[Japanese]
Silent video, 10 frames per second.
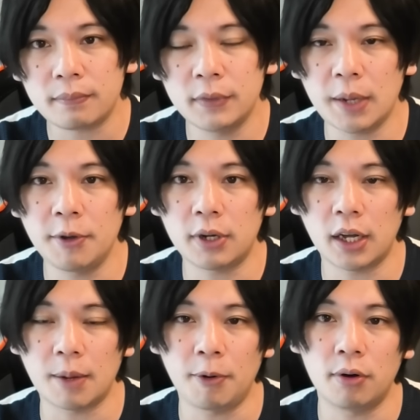ダメオか
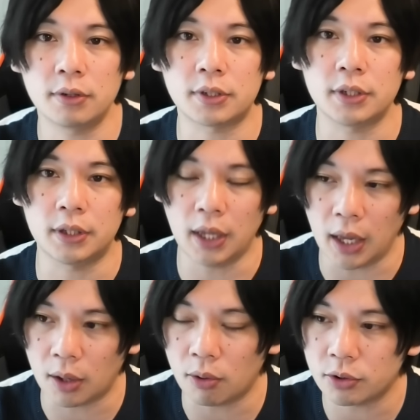なんかポーンつい
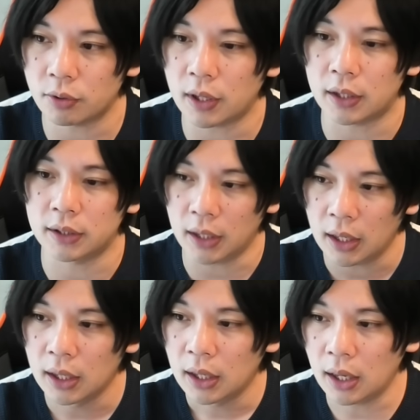て、工場キャラで
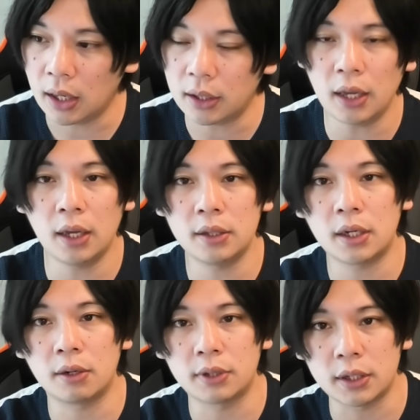ね、えー、低炎な
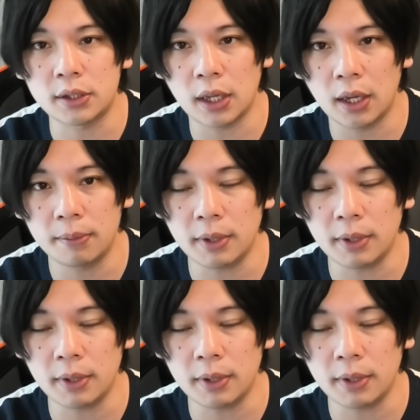のの適性。